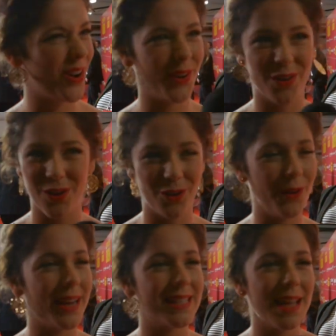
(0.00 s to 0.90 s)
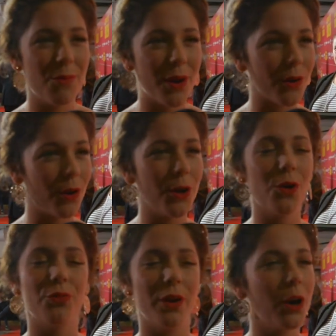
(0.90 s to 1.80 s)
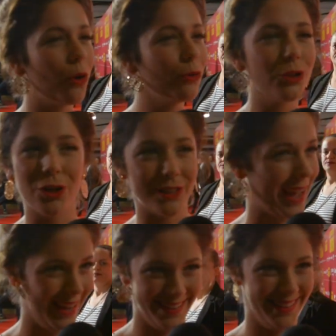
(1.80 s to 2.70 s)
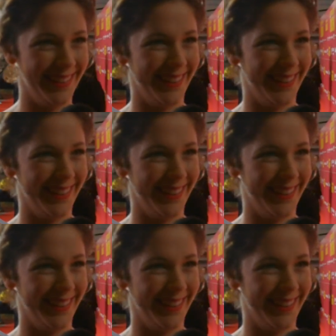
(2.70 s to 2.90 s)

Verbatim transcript: No, no, no, no, es de buen rollo, feel good total.